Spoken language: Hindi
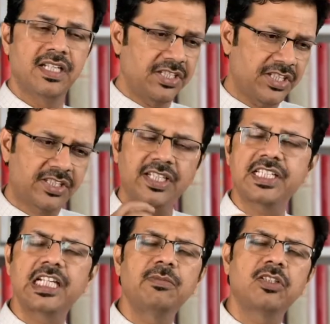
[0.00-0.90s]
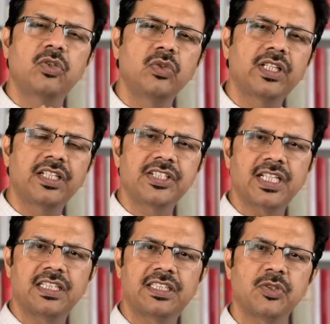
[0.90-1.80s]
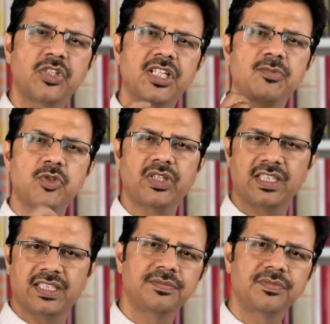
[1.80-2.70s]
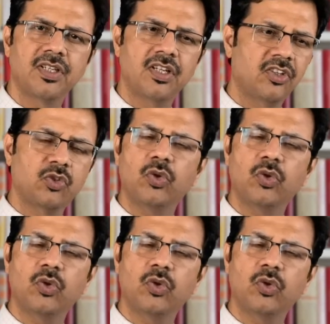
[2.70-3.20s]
जिसके चेहरे में खून के निशान थे जो जम चुके थे सूख